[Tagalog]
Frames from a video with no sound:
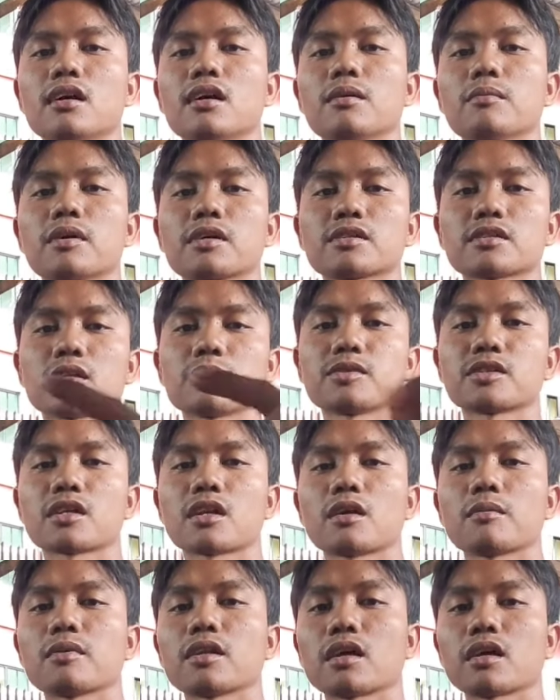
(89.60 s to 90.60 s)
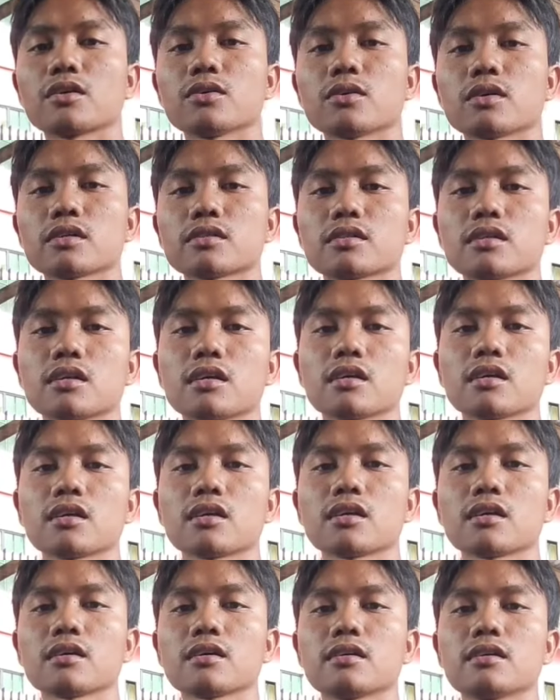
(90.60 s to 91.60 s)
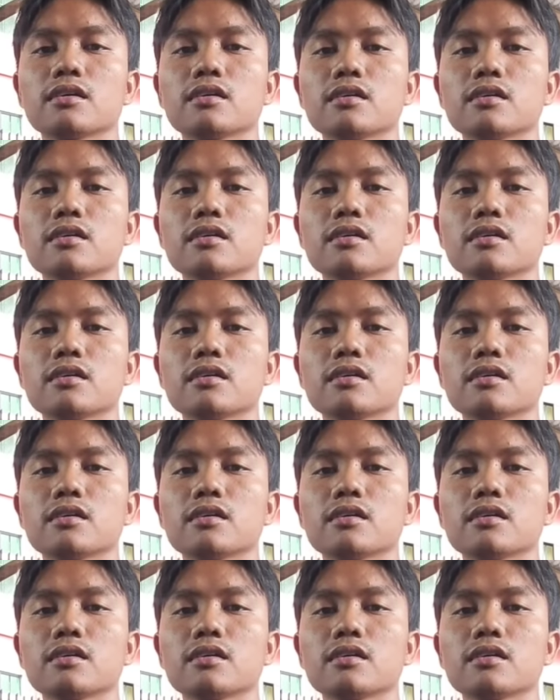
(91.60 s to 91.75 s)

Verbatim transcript: ay mag subscribe na kayo kasi